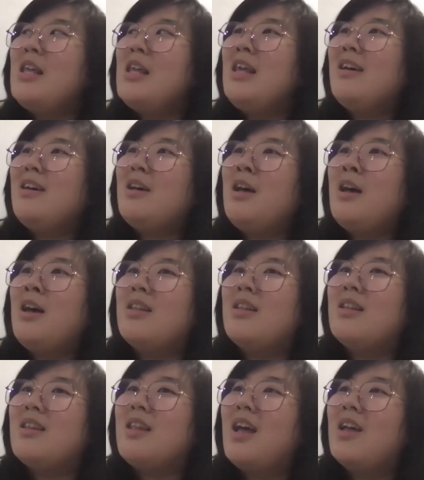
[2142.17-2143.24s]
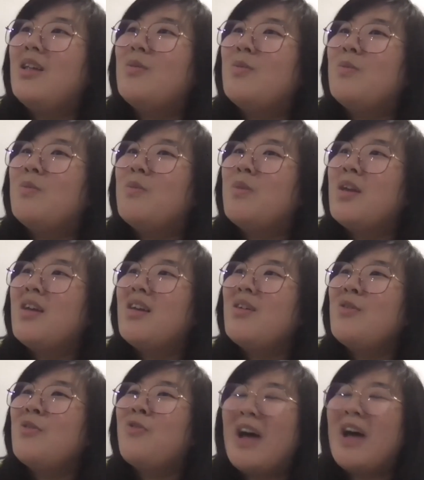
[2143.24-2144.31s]
一个很
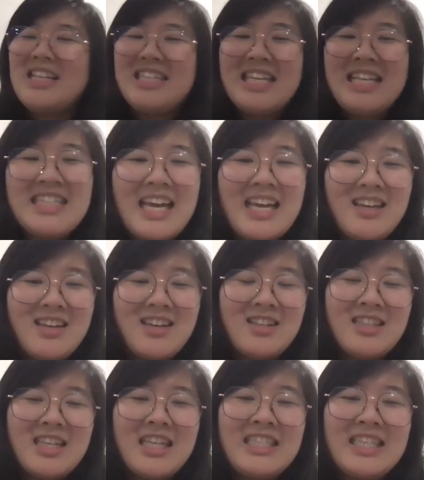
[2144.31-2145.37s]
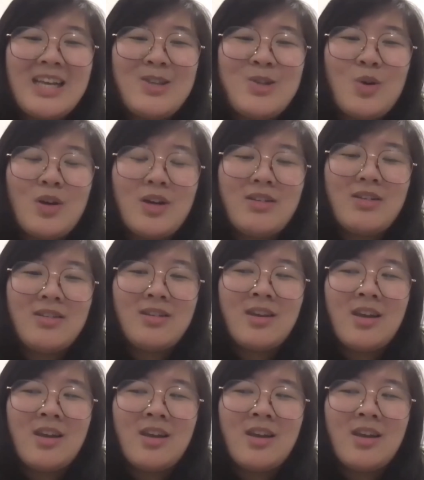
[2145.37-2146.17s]
反现在这种很